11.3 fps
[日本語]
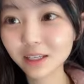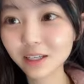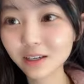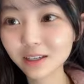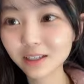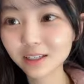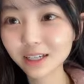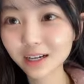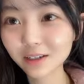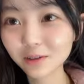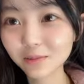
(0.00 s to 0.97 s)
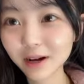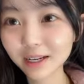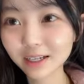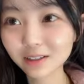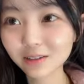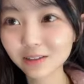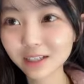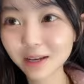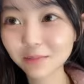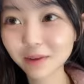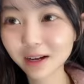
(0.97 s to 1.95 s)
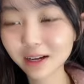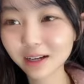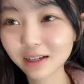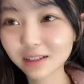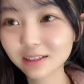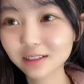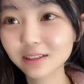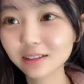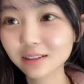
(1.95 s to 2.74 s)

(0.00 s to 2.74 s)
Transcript: ゆきじさんくもありがとうございます